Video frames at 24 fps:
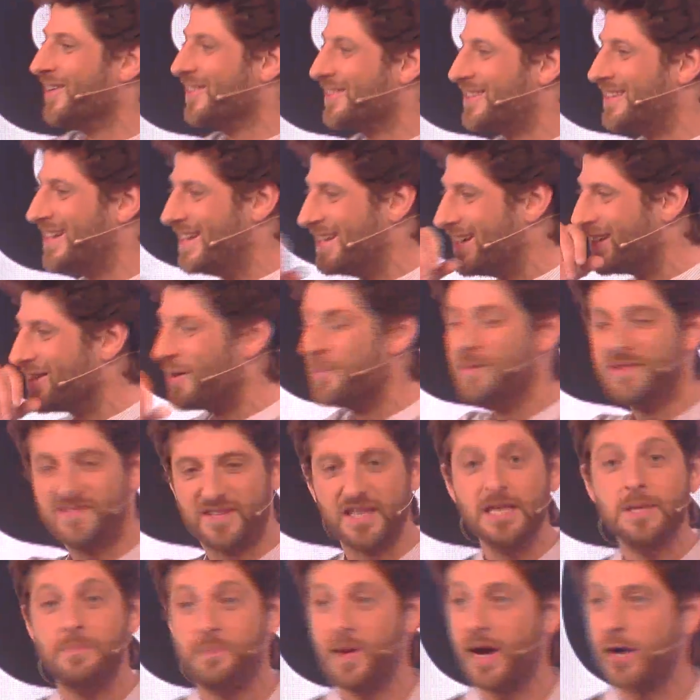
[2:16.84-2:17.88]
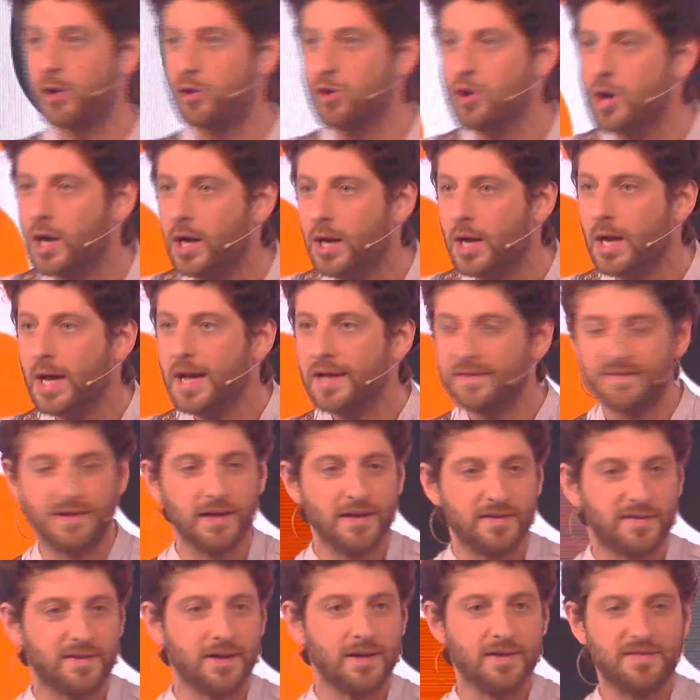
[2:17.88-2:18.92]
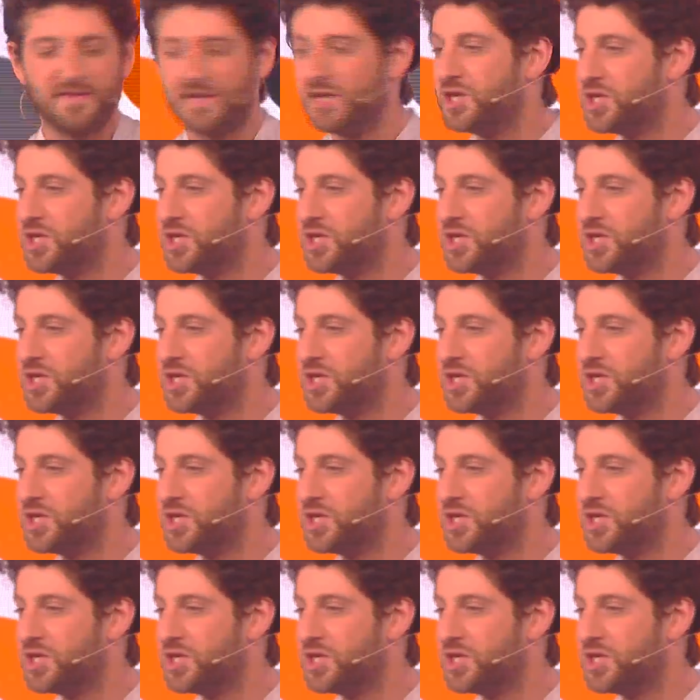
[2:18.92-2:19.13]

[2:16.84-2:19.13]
le délire. Non mais c'est hyper cool. C'est